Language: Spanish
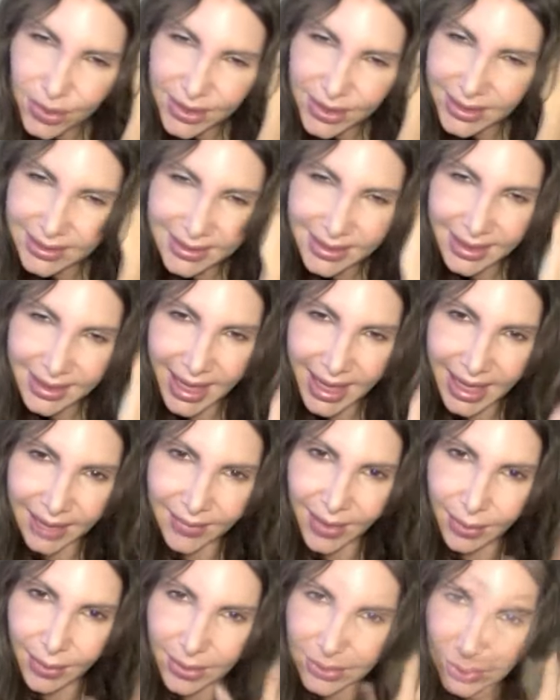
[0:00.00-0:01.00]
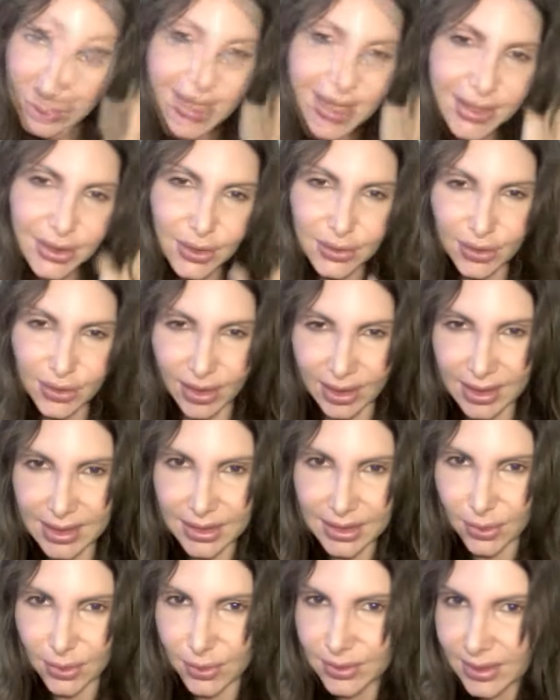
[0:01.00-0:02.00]
Jessica Alba cuando trae esos
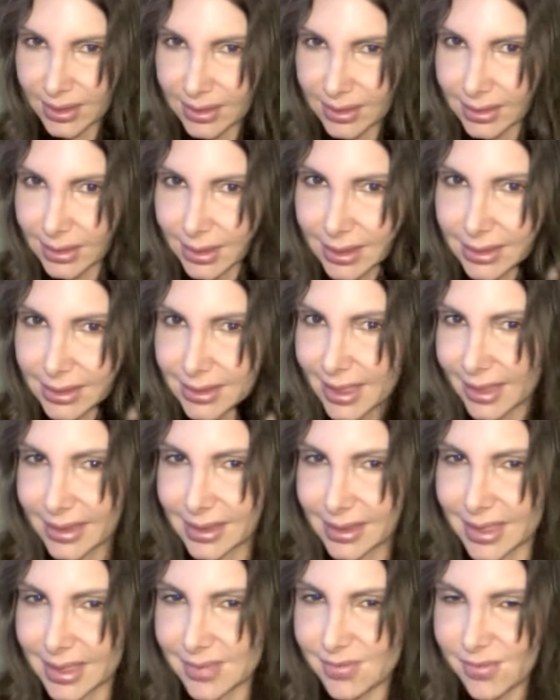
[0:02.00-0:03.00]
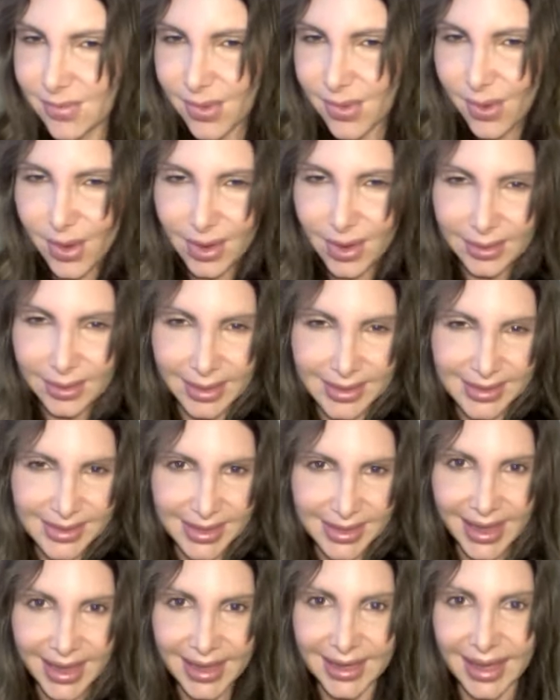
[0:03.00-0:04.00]
rizos así de sex symbol, de
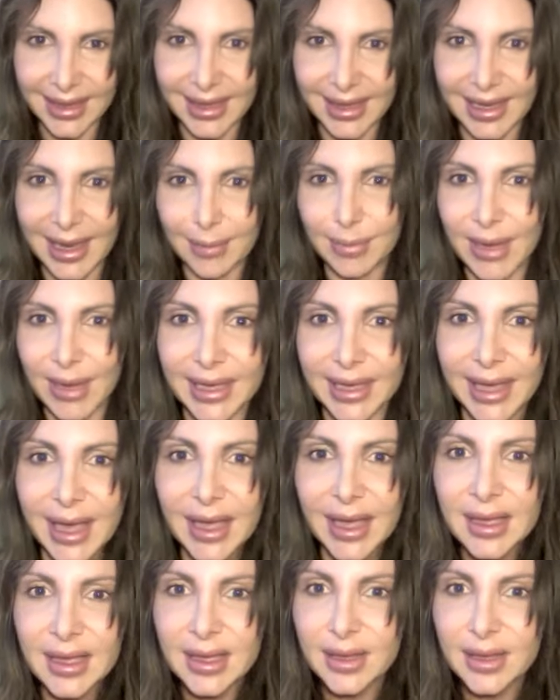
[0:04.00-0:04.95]
sirena de la playa.